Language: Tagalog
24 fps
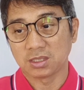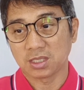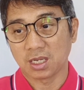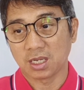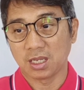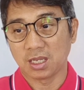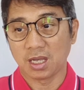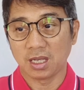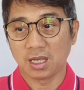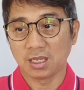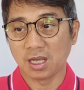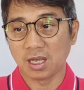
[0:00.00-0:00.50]

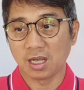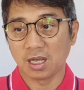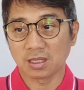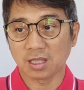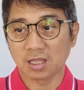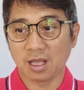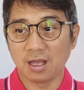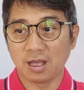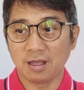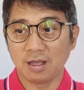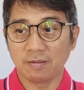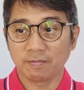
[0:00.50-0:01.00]
Kaya
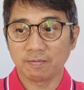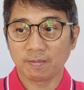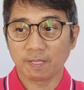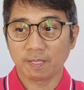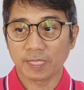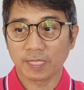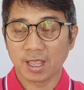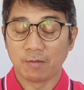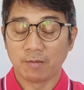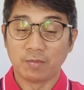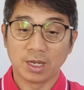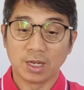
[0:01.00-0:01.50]
yata
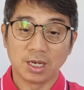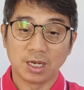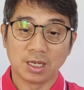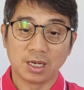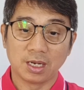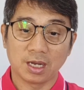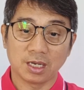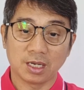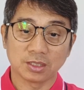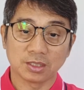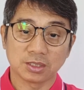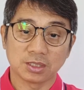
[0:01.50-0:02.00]

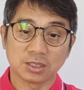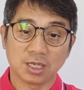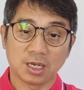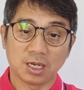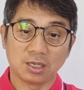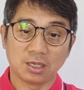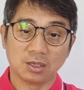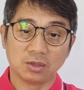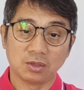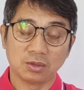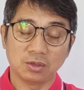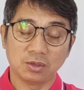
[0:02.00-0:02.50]
malalakas na ang
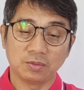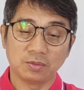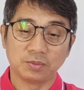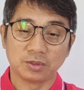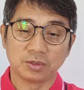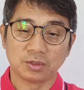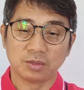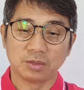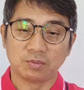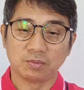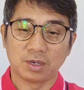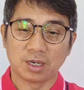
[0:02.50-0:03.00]
loob
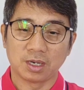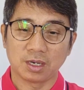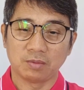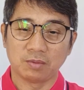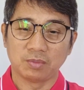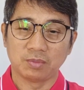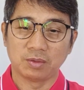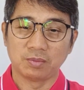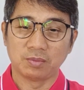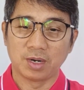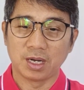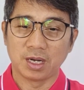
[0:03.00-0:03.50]
ng ibang
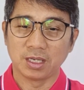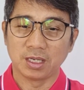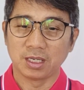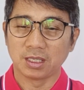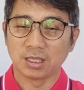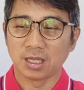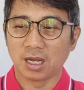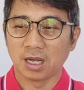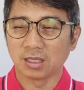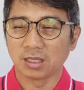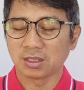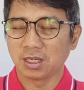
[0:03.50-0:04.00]
kababayan
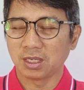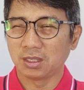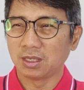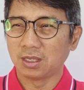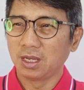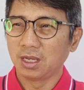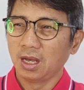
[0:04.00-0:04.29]
natin.